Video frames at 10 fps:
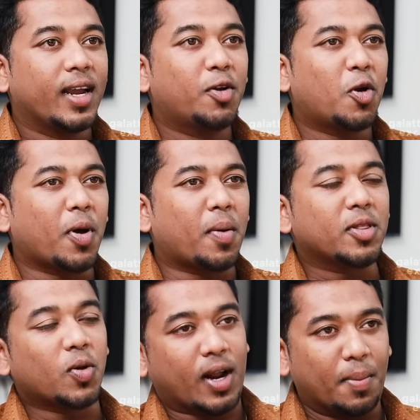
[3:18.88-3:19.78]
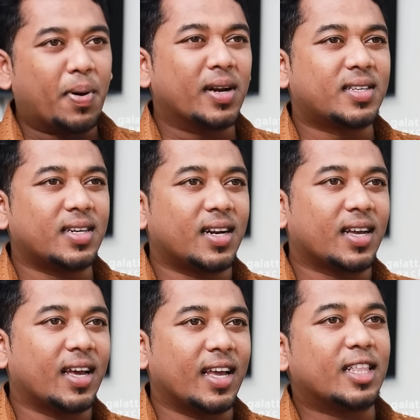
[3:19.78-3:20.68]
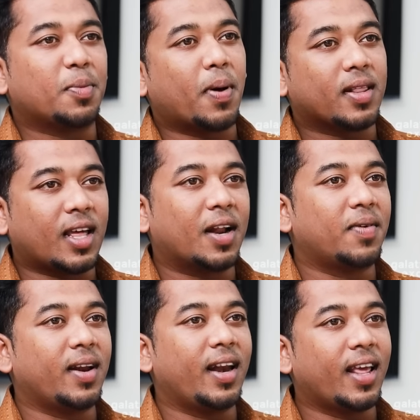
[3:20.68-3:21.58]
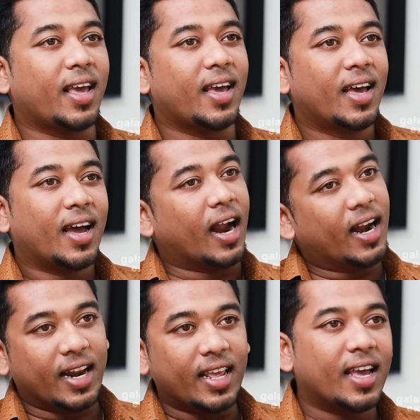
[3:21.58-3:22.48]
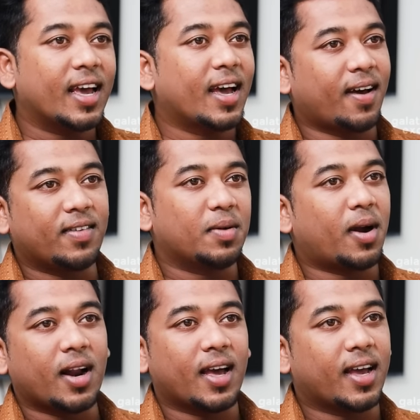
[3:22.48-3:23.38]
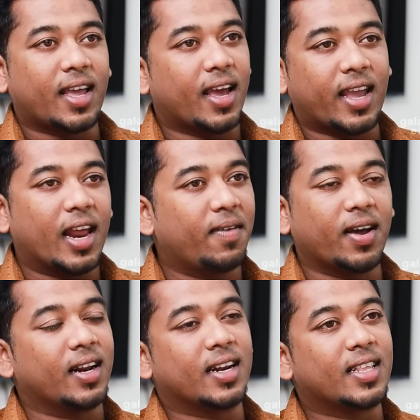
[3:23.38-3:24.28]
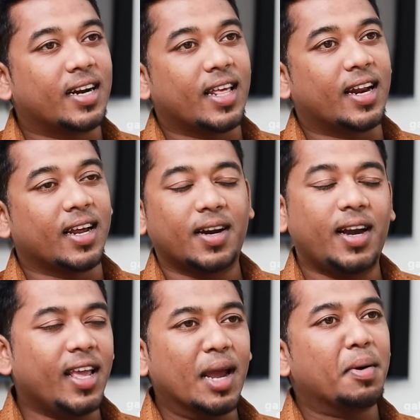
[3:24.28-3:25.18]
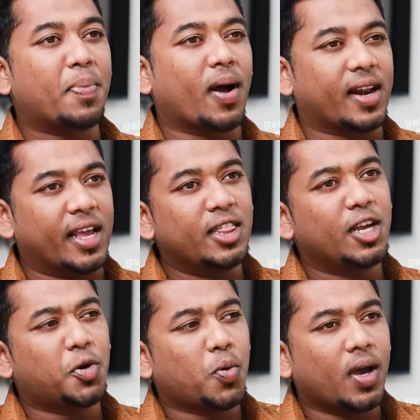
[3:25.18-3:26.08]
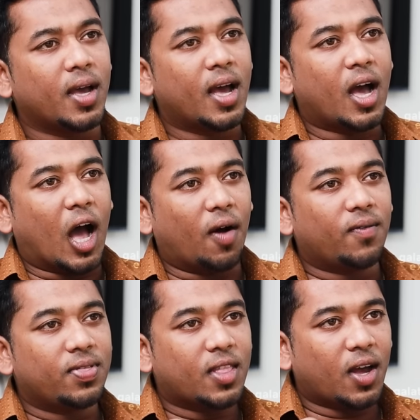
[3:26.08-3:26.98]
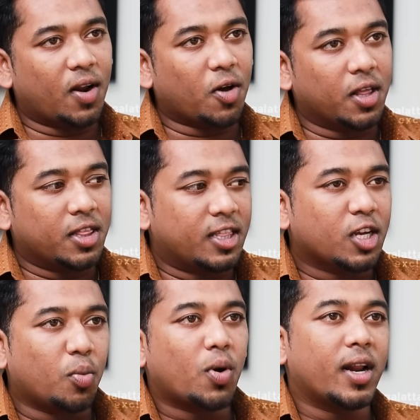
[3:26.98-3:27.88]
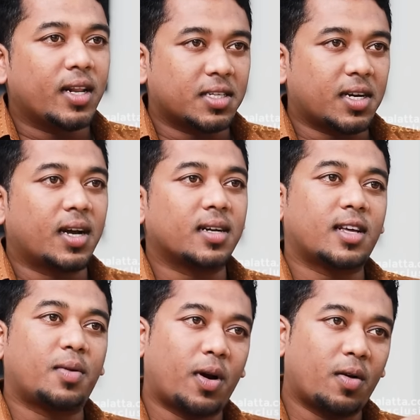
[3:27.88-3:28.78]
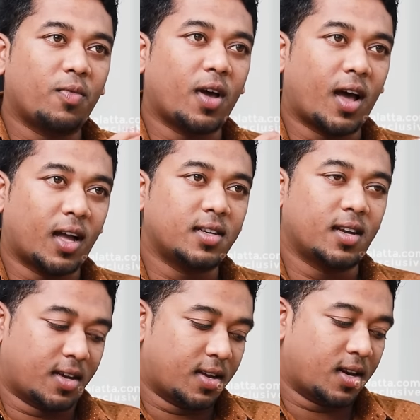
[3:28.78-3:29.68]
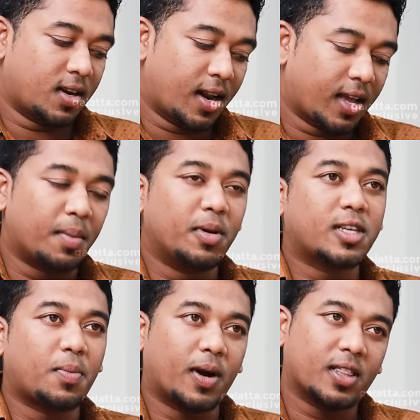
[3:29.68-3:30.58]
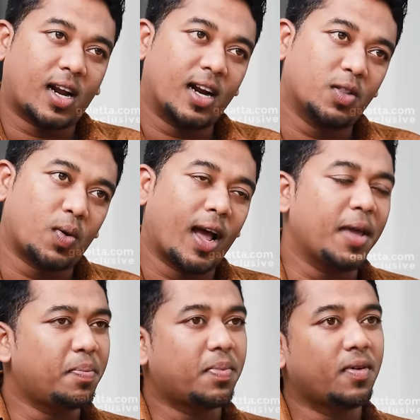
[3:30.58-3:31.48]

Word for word: இன்னொரு பக்கம் அந்த ஒரு கம்பாரிசன் இருக்குது எதிர்பார்த்த அளவு இல்லையே நிறைய விதமான கே கேள்விகள் கேள்விகள் இருந்துகிட்டே இருக்கு நீங்க எப்படி பாக்குறீங்க இந்தியன் டூக்கு அந்த அளவு இதுக்கு முன்னாடி இருந்த சங்கர் சார் படம் லைக் கமல் சார் படத்துக்கான ஒரு ஹைப்